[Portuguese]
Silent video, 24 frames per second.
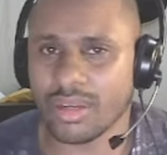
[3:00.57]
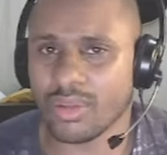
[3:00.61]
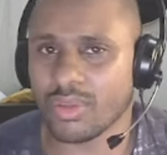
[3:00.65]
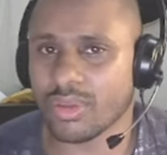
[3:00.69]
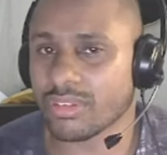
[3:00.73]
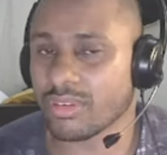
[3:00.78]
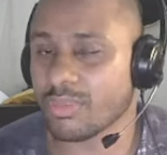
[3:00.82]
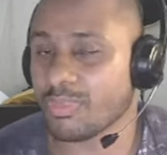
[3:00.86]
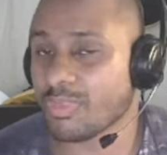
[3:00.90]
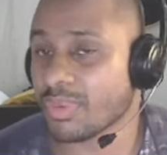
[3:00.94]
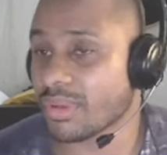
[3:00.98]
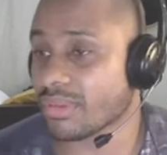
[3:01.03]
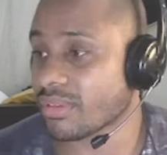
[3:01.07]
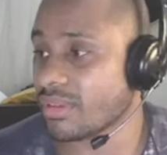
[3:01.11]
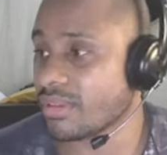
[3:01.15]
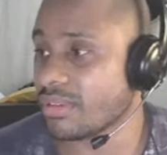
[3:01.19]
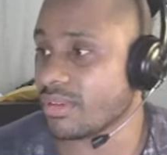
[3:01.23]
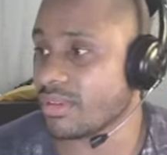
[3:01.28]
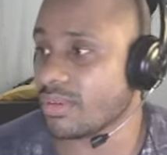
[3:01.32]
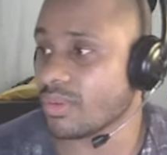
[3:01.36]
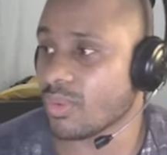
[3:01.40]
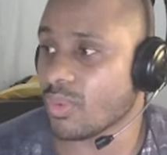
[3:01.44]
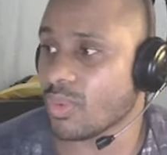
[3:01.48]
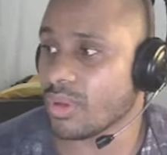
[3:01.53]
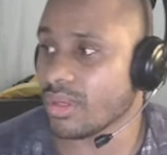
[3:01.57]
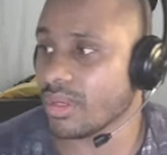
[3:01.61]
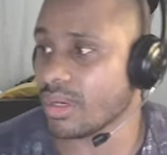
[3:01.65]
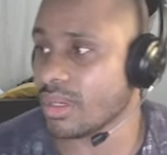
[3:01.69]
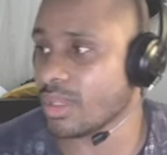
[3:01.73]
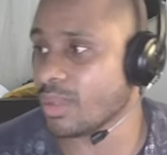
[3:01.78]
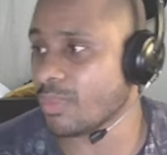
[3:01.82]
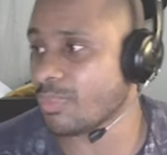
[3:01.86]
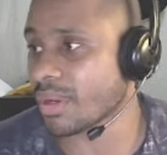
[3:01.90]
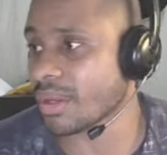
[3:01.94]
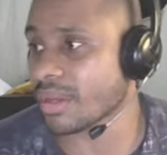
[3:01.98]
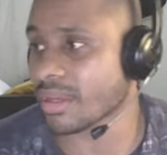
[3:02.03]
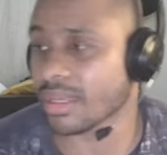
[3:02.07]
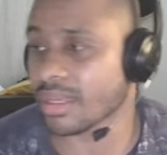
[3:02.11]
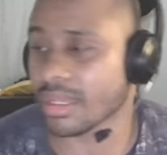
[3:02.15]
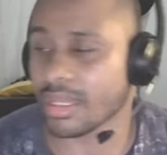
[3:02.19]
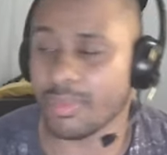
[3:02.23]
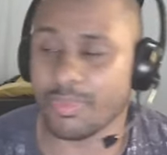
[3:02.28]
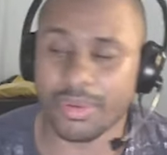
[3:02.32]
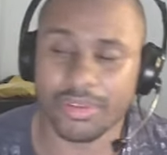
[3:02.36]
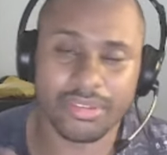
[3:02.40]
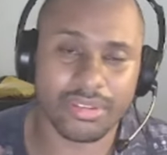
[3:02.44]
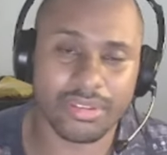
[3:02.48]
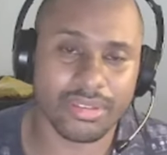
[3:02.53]
as empresas ali olhando para aquela
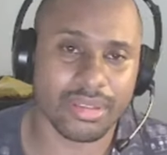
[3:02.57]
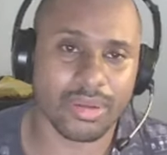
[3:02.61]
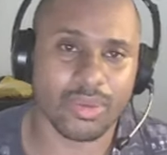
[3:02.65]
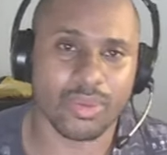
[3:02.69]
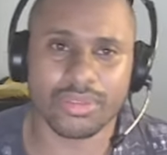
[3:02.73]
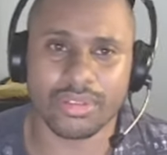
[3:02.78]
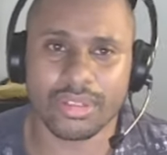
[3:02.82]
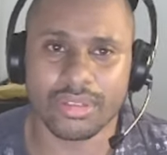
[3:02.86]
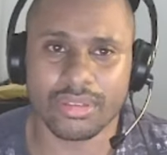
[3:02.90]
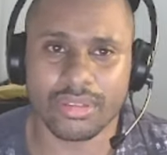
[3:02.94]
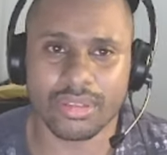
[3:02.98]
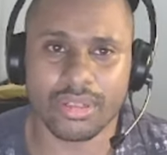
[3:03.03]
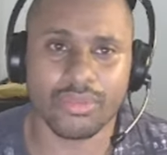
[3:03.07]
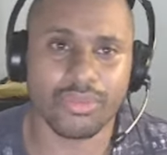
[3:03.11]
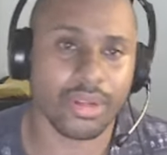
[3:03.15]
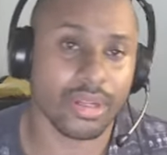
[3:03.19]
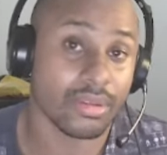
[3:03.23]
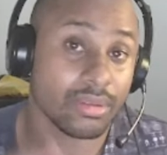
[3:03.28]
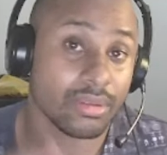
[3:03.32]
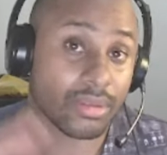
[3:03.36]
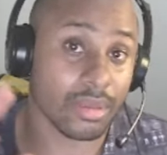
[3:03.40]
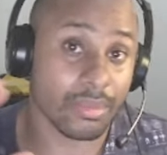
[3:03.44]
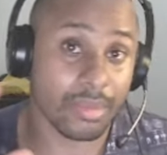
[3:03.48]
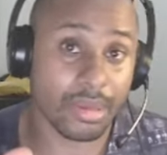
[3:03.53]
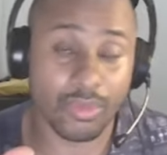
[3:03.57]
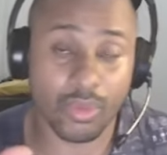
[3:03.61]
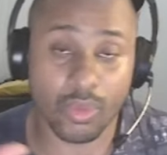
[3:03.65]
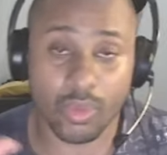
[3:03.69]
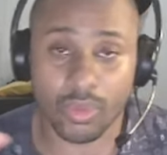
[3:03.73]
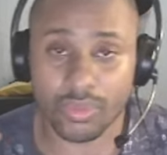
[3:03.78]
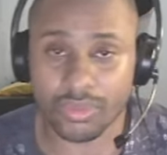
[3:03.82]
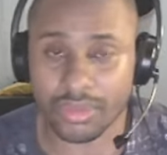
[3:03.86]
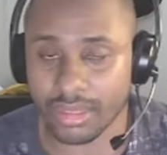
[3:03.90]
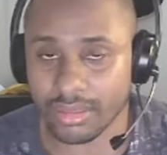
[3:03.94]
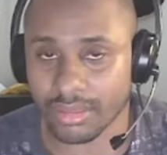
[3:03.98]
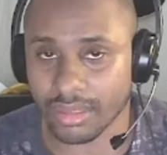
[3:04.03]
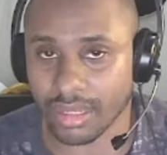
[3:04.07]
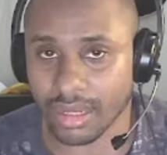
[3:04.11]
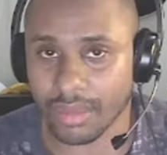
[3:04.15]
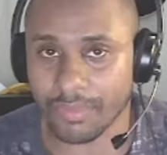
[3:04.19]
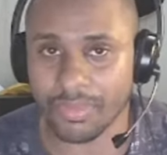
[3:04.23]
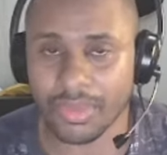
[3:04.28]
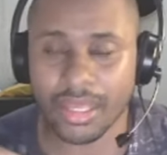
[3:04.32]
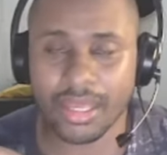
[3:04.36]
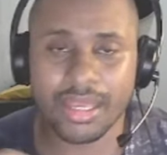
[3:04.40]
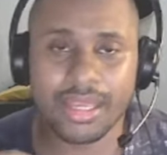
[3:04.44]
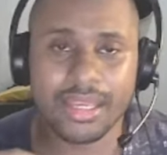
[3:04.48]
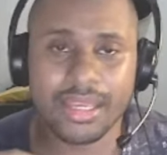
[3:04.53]
empresa que está contratando, falando, também vou contratar.
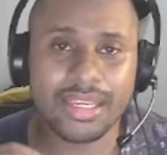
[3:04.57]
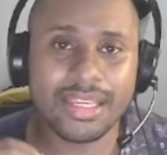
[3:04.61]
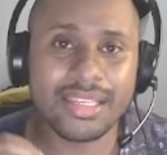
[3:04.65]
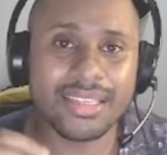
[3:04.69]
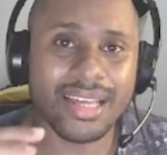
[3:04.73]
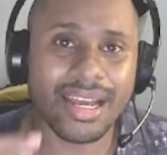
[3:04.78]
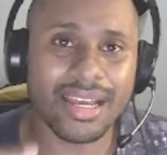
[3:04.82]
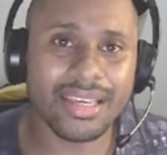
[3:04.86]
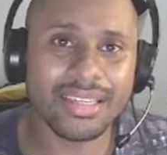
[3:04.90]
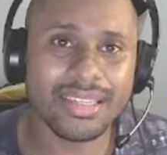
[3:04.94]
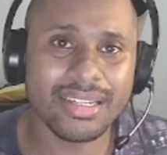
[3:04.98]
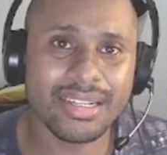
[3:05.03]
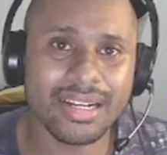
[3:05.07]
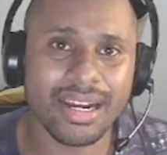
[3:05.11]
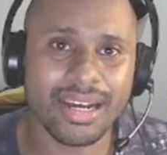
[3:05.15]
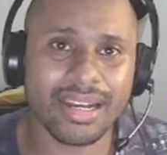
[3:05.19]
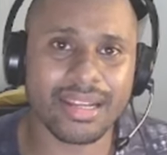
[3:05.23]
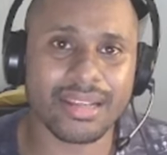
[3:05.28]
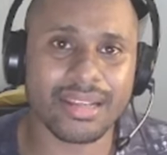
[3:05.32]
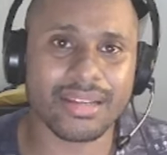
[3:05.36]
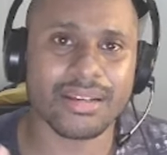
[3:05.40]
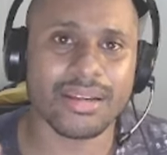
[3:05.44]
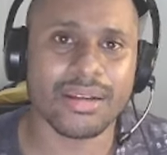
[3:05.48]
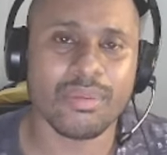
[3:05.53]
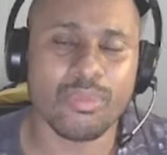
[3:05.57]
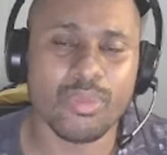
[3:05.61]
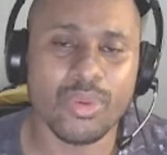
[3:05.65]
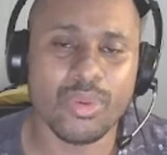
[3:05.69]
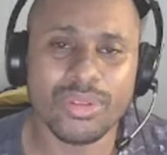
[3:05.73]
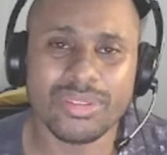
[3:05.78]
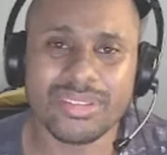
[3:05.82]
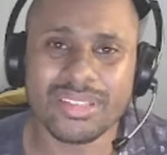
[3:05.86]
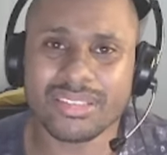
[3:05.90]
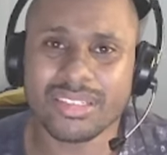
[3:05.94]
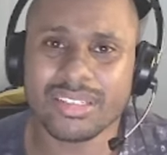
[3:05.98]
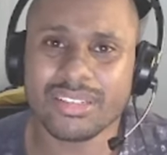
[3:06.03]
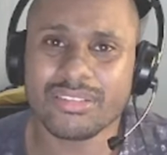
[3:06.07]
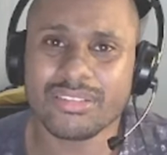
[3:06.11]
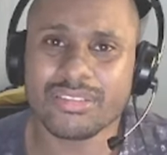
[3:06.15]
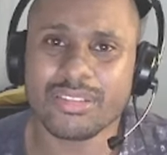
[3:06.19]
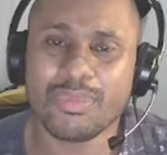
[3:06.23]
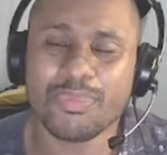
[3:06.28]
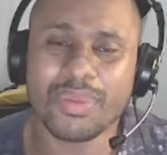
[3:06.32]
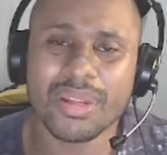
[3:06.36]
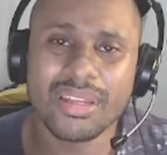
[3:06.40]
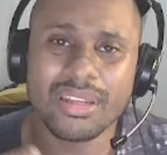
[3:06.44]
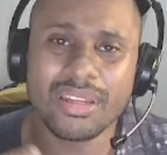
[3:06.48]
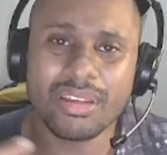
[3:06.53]
E daí, cara, muita gente se
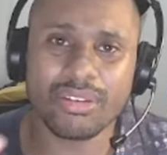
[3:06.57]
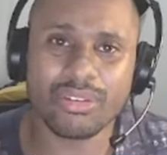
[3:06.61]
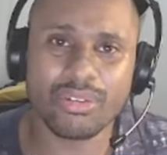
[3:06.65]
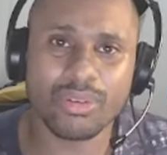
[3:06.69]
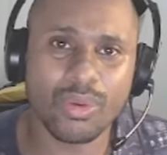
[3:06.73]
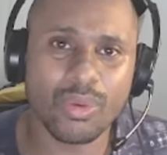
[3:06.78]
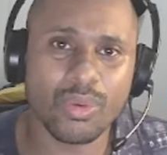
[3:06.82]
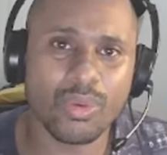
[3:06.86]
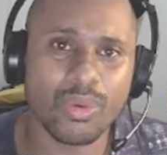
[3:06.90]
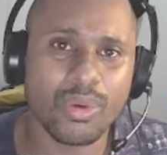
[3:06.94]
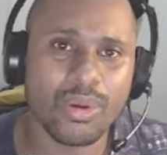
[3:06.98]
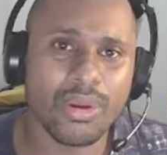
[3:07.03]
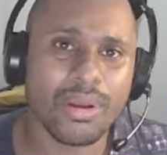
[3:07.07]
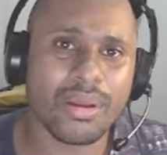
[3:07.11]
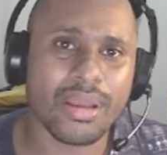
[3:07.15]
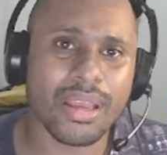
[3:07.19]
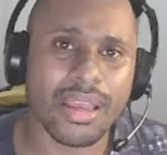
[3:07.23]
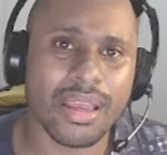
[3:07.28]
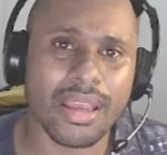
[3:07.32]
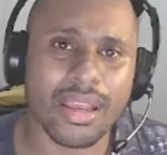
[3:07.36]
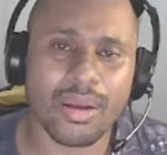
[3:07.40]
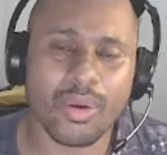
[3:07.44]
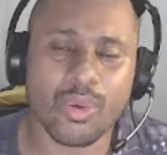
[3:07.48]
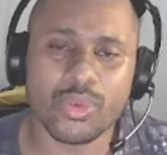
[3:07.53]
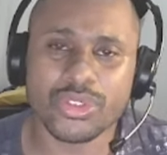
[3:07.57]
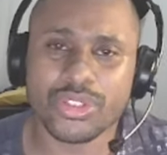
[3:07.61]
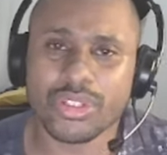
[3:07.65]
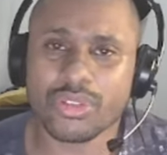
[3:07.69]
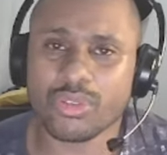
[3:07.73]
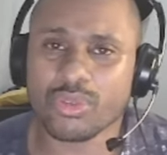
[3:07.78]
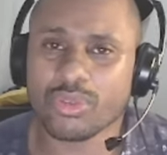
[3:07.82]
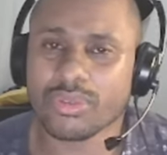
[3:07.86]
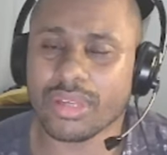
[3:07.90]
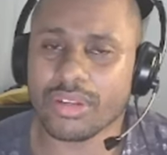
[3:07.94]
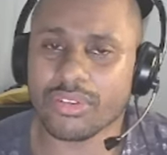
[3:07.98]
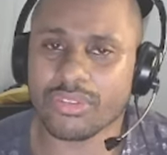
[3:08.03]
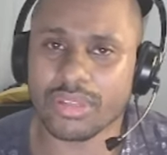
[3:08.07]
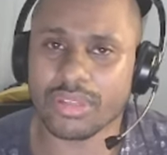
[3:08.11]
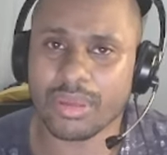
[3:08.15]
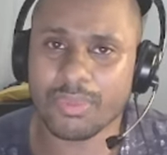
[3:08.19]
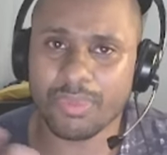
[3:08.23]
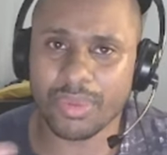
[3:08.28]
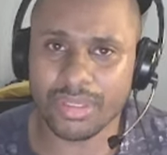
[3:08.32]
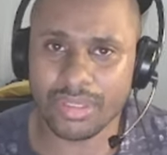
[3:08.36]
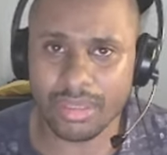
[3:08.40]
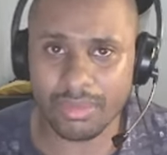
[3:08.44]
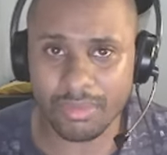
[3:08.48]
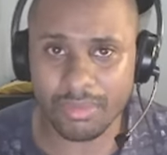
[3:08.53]
planejou é, com os resultados da
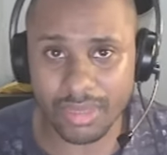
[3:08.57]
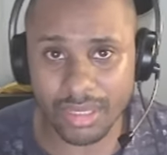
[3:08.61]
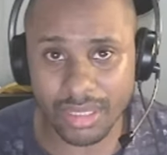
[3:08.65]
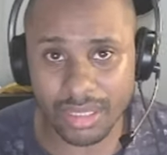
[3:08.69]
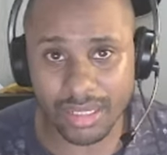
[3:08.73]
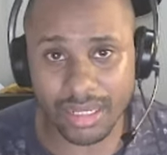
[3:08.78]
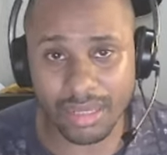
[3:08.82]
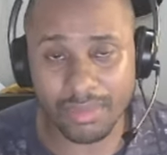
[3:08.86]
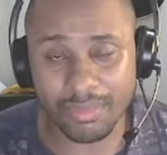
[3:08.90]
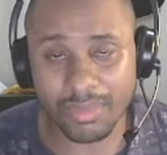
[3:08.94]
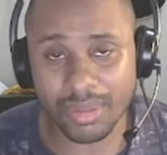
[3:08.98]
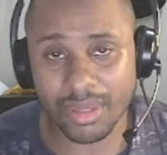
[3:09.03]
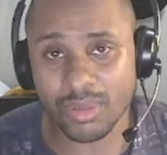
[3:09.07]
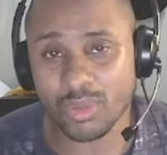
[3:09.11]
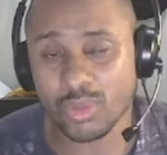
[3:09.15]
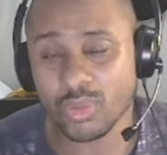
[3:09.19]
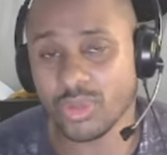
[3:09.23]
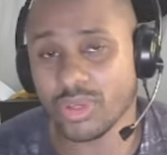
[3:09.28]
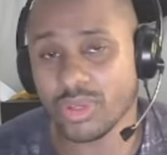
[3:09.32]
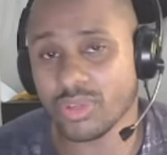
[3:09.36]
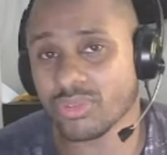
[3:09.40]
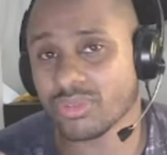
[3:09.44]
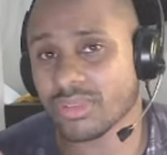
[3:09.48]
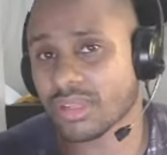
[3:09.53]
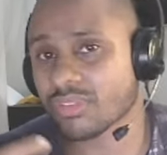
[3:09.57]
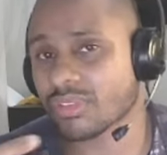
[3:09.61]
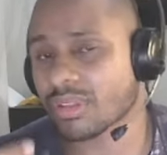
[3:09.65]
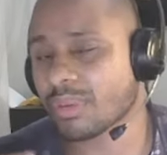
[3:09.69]
pandemia. Lembrando que os resultados da